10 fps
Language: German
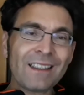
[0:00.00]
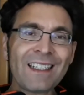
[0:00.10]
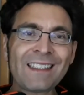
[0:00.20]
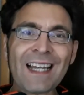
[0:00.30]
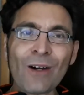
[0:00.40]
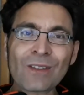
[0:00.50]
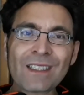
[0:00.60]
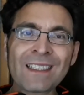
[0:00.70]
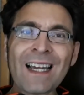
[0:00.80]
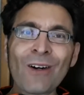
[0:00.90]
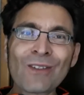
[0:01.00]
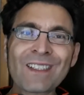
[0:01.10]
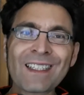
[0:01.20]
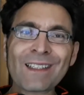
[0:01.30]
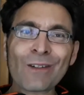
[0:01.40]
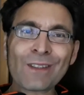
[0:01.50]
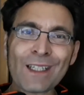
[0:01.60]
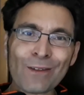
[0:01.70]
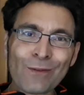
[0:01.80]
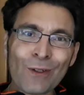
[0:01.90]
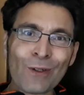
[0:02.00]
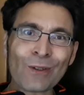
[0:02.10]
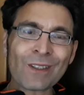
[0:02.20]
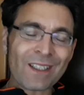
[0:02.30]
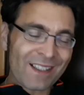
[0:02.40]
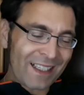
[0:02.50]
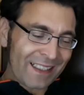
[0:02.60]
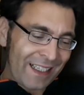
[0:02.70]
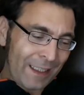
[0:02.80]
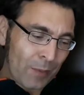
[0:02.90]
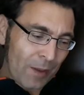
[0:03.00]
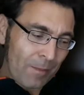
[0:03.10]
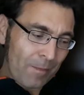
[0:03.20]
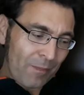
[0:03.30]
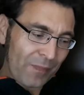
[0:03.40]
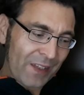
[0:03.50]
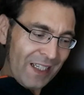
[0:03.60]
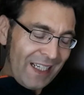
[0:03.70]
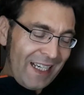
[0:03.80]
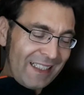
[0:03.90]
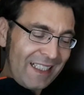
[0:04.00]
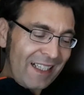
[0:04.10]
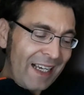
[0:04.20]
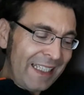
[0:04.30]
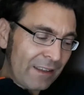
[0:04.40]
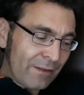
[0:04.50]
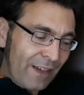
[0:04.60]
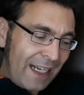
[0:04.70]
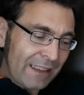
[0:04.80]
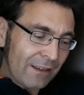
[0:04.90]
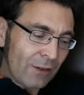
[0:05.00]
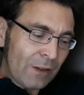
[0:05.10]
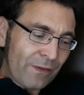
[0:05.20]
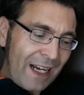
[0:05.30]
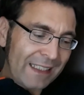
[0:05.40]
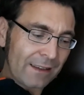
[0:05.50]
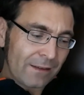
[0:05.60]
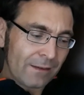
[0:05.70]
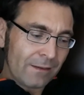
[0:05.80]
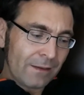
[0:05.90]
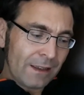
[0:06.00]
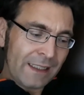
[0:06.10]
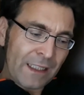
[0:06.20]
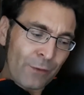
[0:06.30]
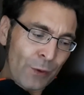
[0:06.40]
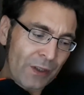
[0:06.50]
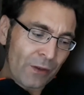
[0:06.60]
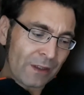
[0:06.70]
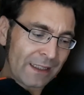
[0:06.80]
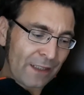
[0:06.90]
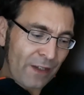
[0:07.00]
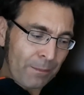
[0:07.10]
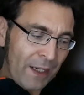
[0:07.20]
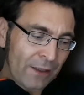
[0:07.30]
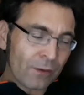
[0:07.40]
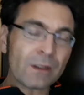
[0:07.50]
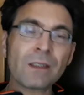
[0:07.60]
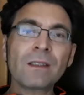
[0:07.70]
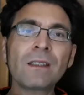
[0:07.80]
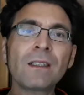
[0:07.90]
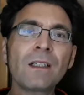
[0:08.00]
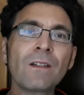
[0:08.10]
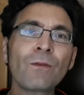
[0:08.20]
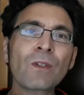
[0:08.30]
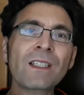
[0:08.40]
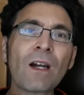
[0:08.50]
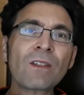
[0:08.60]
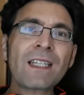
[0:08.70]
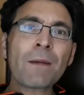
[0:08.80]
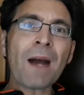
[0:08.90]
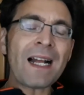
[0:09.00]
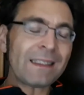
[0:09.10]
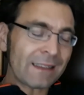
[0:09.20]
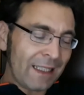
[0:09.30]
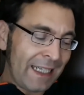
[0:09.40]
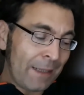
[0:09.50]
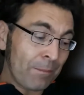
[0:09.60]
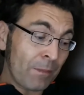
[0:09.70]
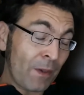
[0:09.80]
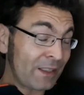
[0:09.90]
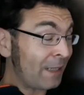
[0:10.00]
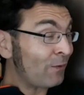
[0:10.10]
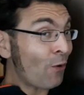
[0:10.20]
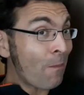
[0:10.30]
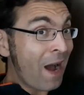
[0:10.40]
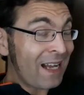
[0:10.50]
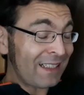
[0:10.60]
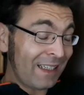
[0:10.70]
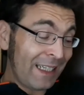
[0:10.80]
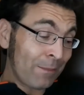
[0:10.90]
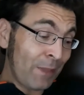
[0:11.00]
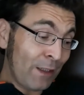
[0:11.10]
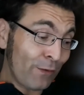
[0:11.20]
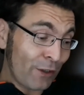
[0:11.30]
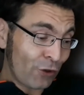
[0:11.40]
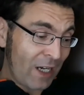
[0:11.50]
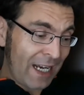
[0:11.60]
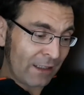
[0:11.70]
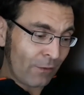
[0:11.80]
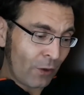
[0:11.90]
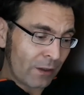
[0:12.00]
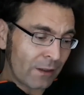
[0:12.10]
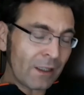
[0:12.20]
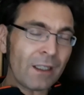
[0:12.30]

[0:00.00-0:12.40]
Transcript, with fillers: in, in der Aussicht auf die Erfüllung seiner Liebe. Die Israeliten warten und warten in der Wüste und in der Verbannung, wo sie aus ihrem alten Leben, aus ihrem normalen Leben hin verschlagen wurden